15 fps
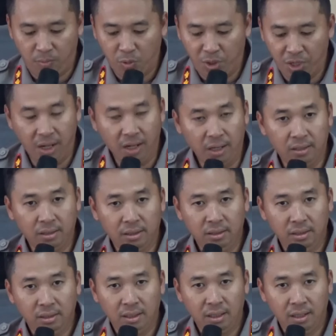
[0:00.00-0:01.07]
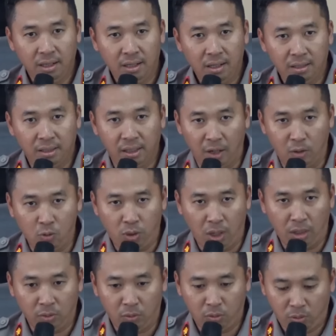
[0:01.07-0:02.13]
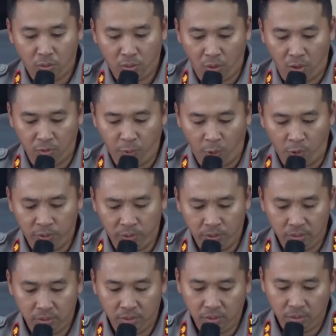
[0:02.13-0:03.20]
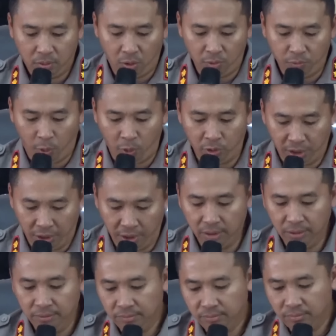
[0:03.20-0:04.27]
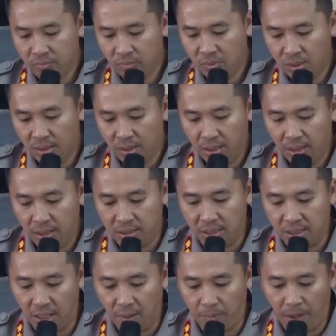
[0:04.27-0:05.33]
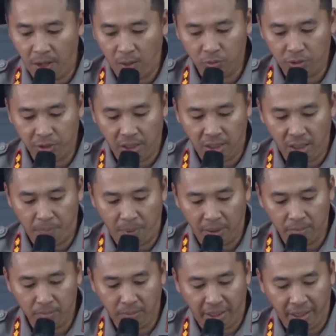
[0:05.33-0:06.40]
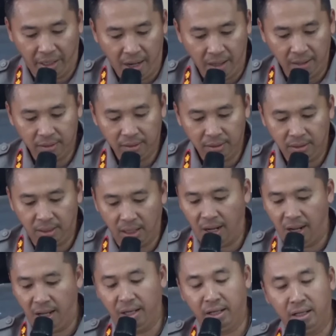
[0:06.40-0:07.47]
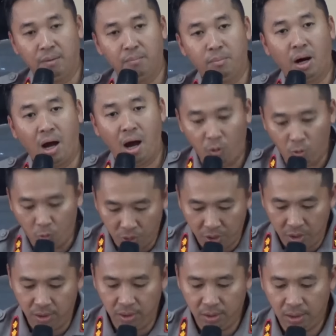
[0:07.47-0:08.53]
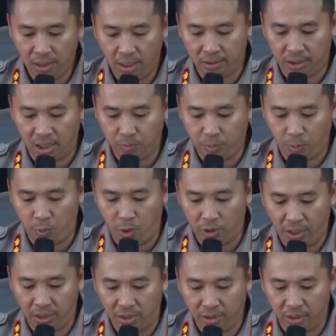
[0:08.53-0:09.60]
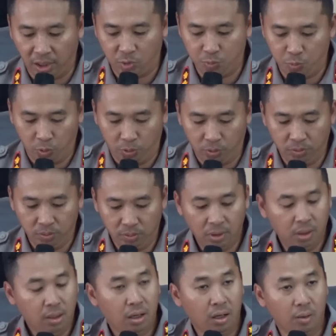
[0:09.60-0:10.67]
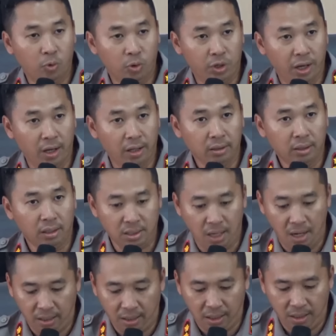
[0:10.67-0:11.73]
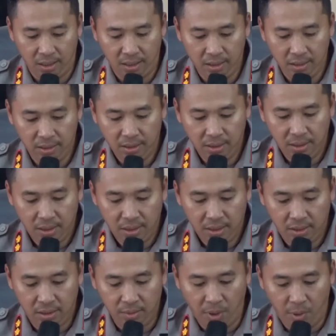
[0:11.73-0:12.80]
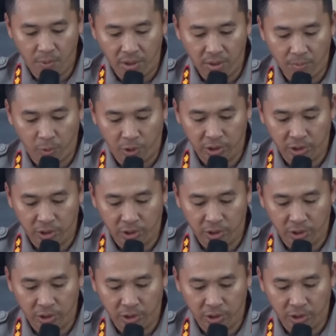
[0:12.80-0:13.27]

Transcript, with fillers: Kemudian dilakukan konfrontir sehingga pelaku tidak dapat mengelak dan akhirnya mengakui atas perbuatannya tersebut. Kemudian tersangka dibawa ke